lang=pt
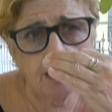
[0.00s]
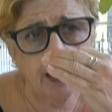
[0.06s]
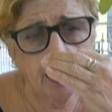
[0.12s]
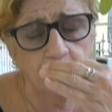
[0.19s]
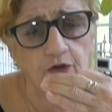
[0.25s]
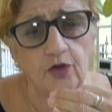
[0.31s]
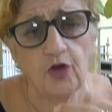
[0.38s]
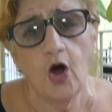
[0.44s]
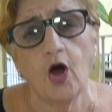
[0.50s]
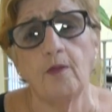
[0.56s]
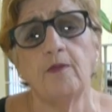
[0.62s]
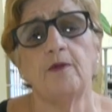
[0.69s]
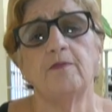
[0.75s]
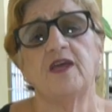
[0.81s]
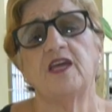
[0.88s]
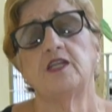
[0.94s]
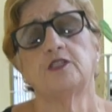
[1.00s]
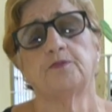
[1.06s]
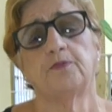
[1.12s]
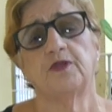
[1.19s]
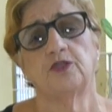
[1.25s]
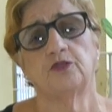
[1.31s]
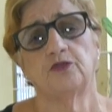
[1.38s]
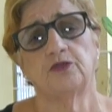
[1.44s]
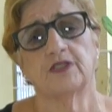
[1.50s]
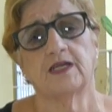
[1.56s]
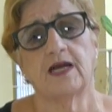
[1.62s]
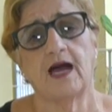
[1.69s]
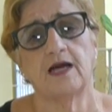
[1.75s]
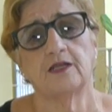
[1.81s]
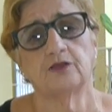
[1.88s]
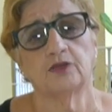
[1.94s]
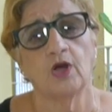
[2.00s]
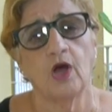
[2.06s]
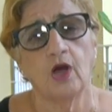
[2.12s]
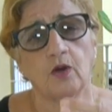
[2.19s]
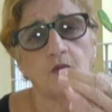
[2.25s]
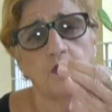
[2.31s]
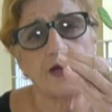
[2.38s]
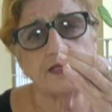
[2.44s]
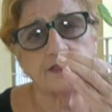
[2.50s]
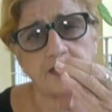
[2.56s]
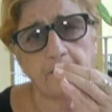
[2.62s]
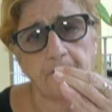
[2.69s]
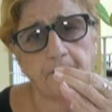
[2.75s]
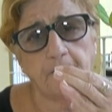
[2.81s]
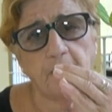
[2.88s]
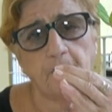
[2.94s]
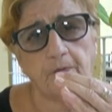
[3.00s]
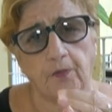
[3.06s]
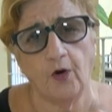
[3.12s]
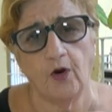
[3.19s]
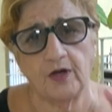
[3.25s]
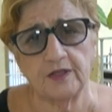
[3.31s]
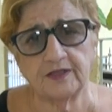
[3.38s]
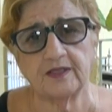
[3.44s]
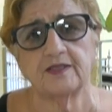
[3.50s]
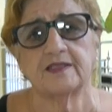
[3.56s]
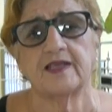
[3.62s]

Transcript: enormemente prejudicados com essa proposta,